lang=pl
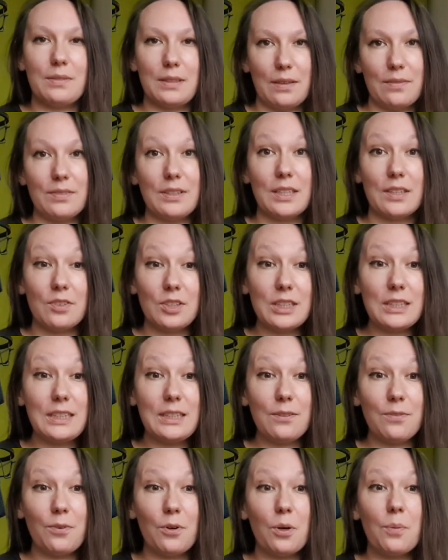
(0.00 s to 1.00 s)
tamtych
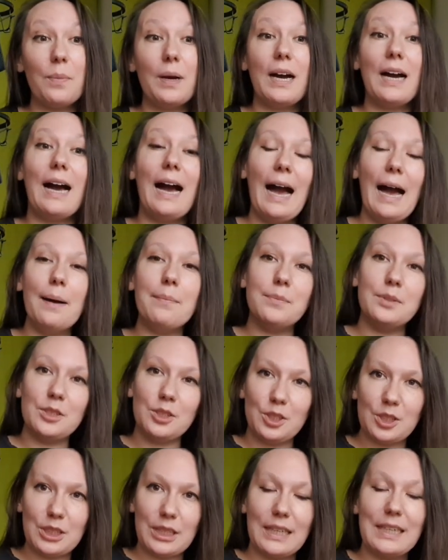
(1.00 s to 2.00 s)
wszystkich formach, a my
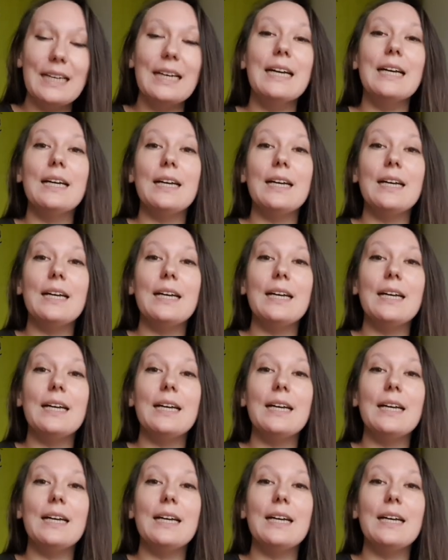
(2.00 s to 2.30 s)
dzisiaj